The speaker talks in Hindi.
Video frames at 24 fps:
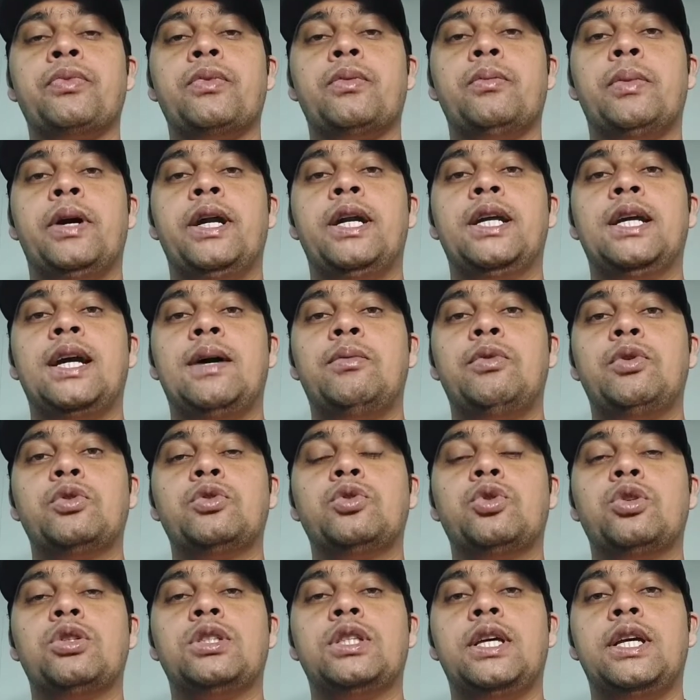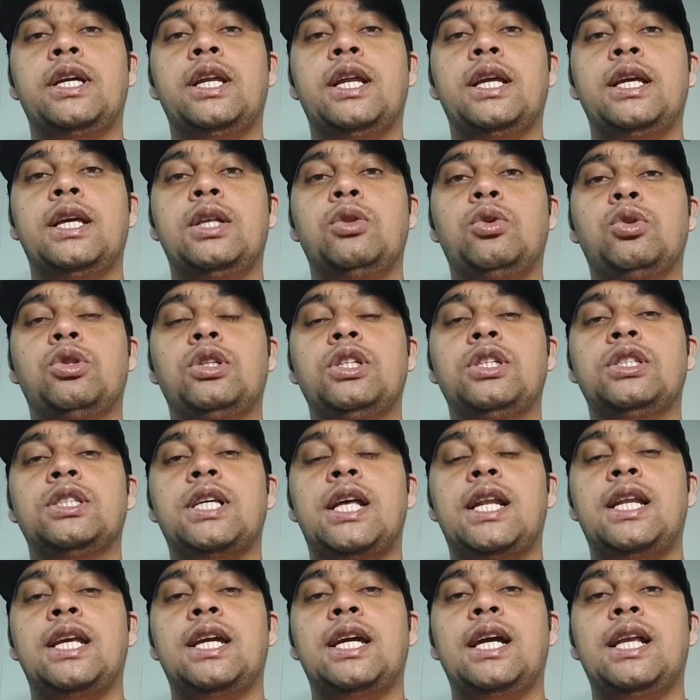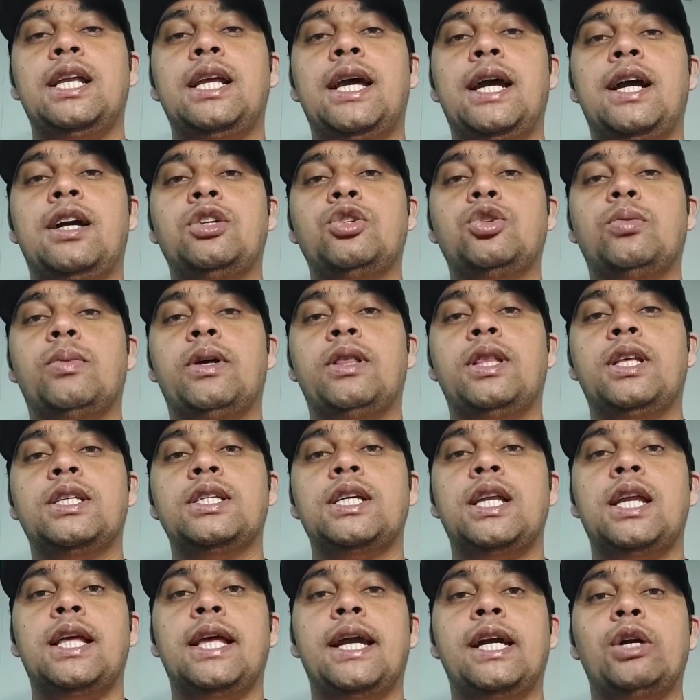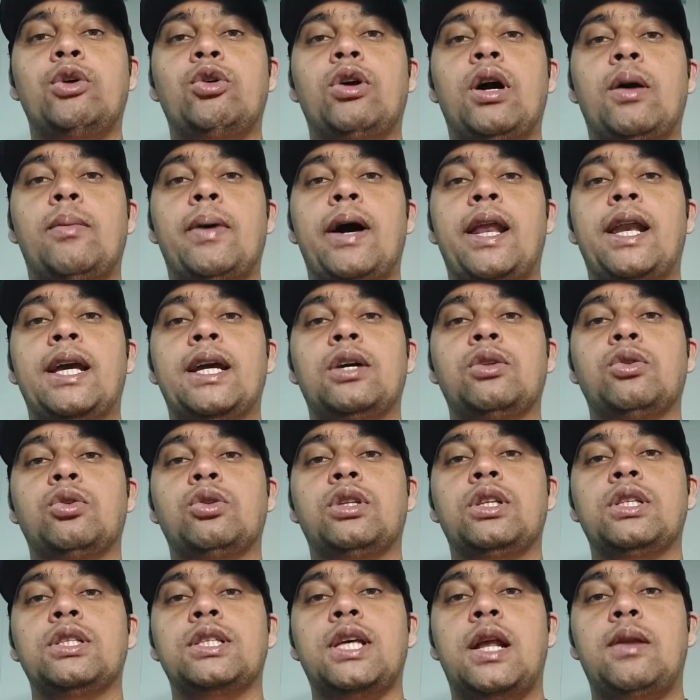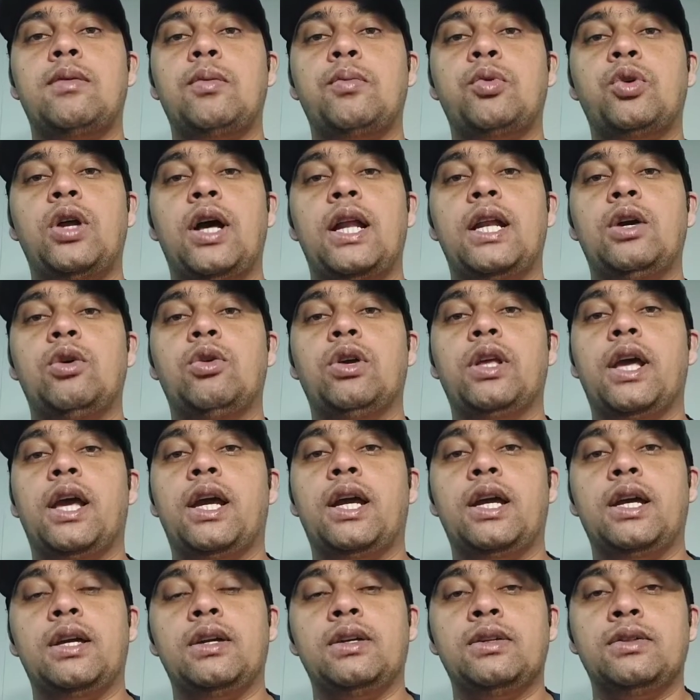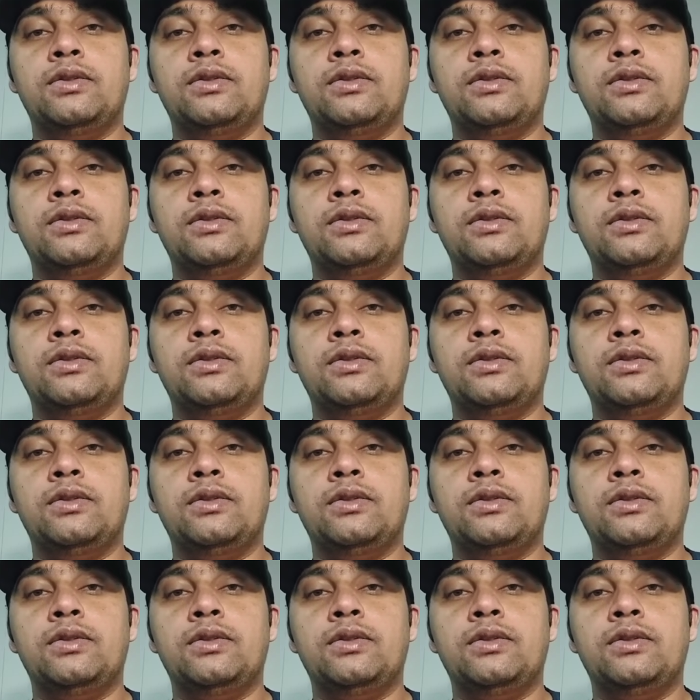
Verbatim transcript: बैठ के आप लोग सोचते ही रहिए दो तीन साल निकल जाएगा जो बंदे चले जाएंगे वो कमा लेंगे दो तीन साल में पुराने हो जाएंगे